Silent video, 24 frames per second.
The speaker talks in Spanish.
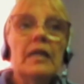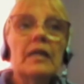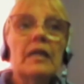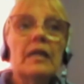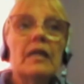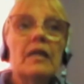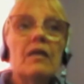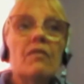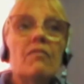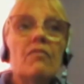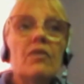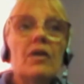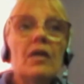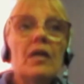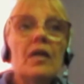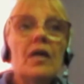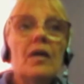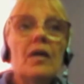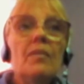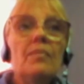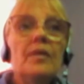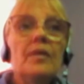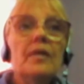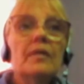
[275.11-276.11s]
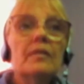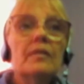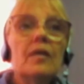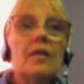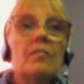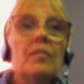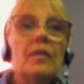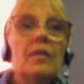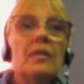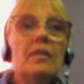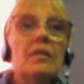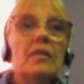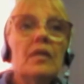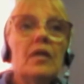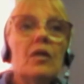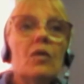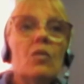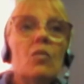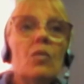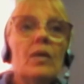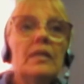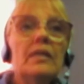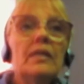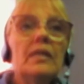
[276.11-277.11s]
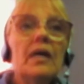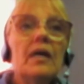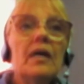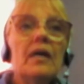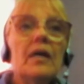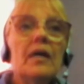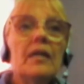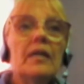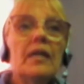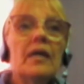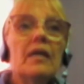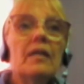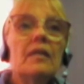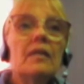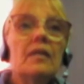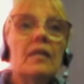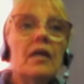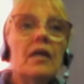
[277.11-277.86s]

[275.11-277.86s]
revela abiertamente cuántas ganas